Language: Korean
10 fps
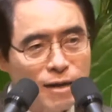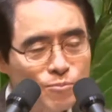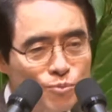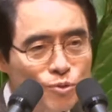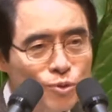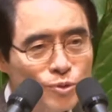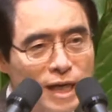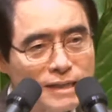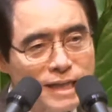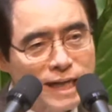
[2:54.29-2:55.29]
불로
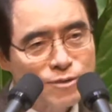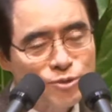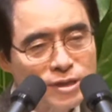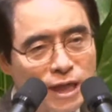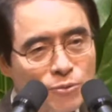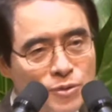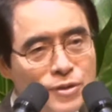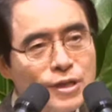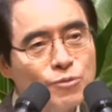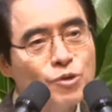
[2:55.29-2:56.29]
장생할 수 있다고
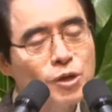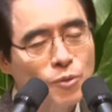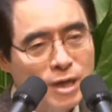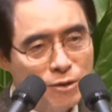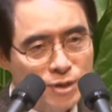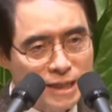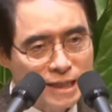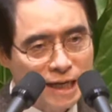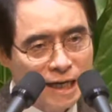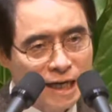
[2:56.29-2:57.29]
이렇게 구해오라고
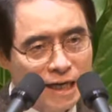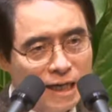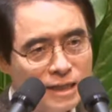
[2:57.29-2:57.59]
한다.